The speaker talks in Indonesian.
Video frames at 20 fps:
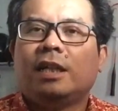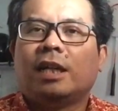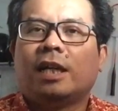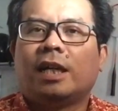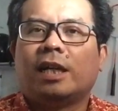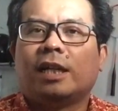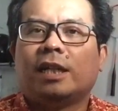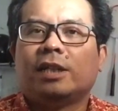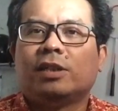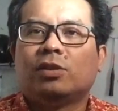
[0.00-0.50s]

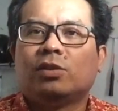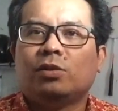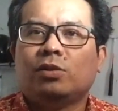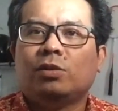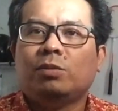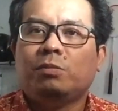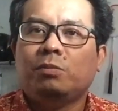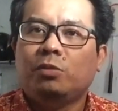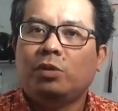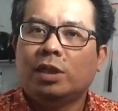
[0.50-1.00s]
Karena
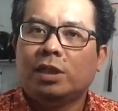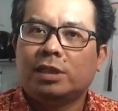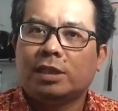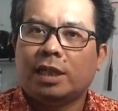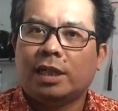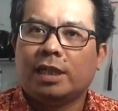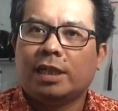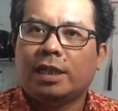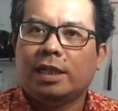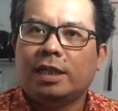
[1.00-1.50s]
itu buat
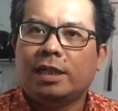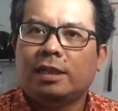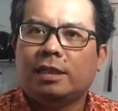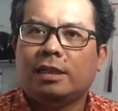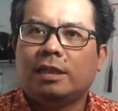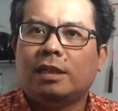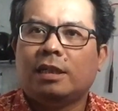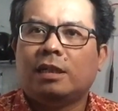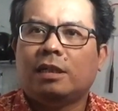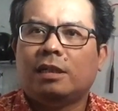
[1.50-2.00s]
saya
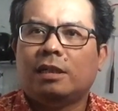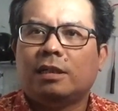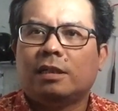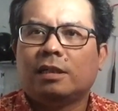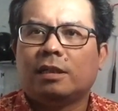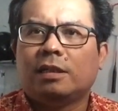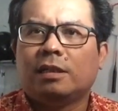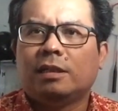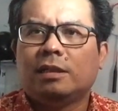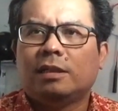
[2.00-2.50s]

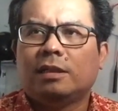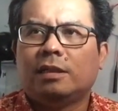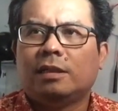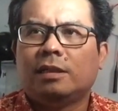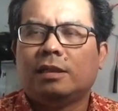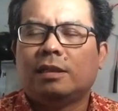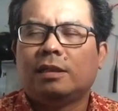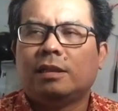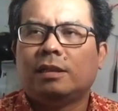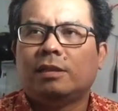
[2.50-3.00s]

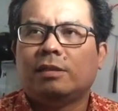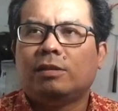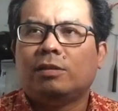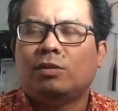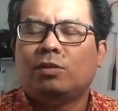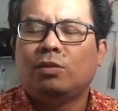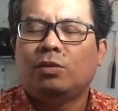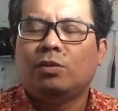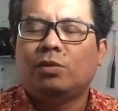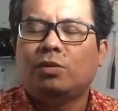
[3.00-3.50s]
uh,
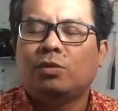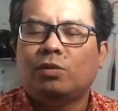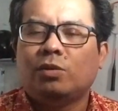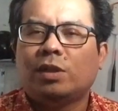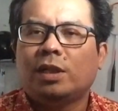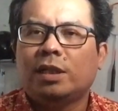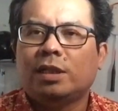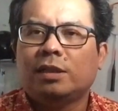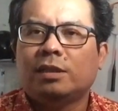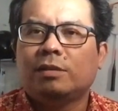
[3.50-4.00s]

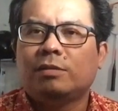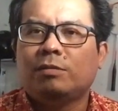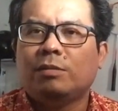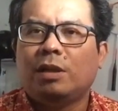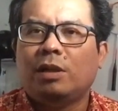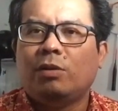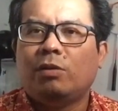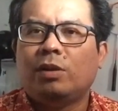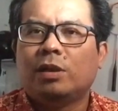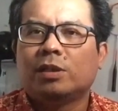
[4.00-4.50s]
ukuran
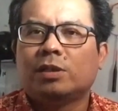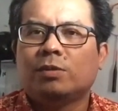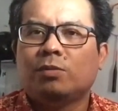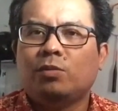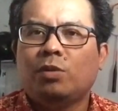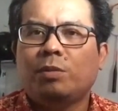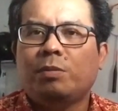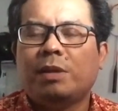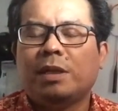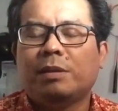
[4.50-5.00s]
bahwa
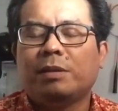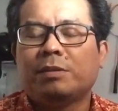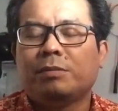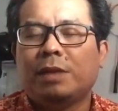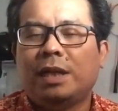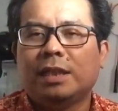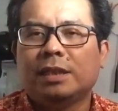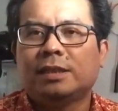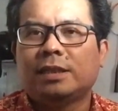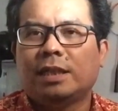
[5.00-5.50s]
sebuah
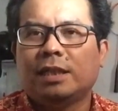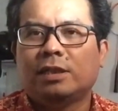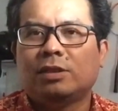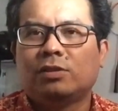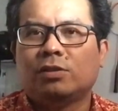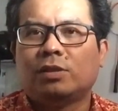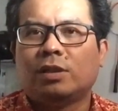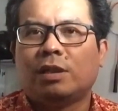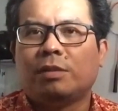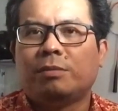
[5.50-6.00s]
bangsa
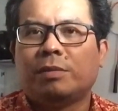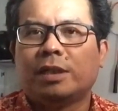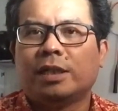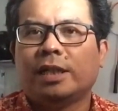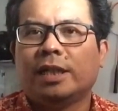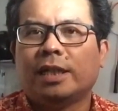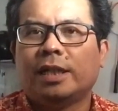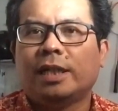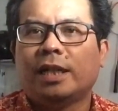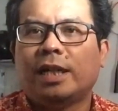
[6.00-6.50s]
itu telah
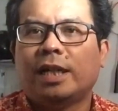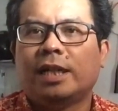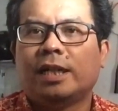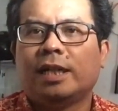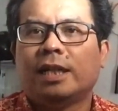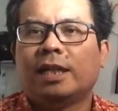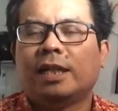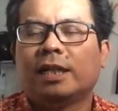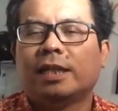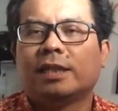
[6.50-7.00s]
merdeka
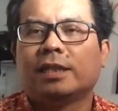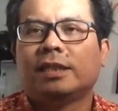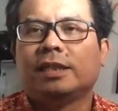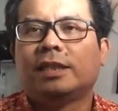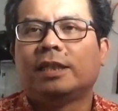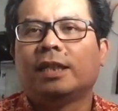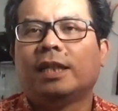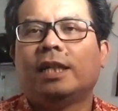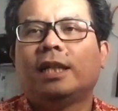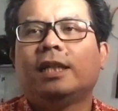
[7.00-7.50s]
adalah
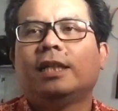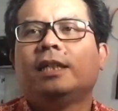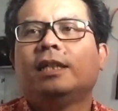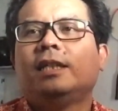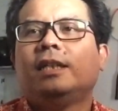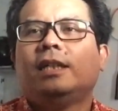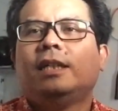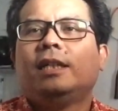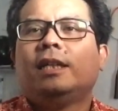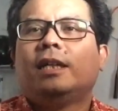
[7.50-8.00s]
ketika
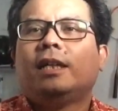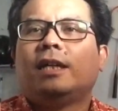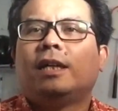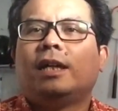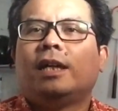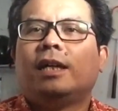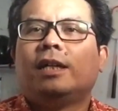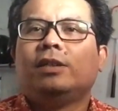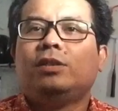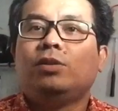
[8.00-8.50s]

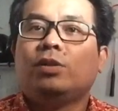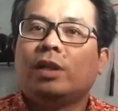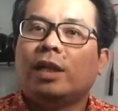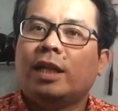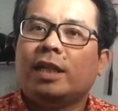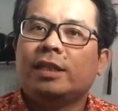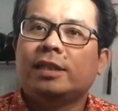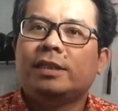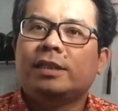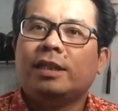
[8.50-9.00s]
uh,
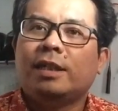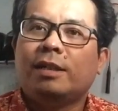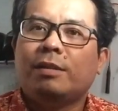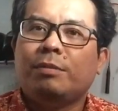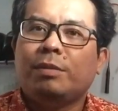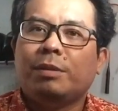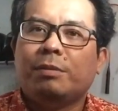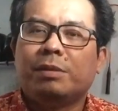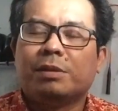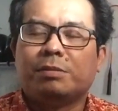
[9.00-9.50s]
jurnalisnya
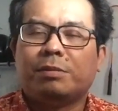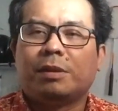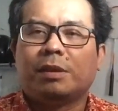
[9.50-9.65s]
bebas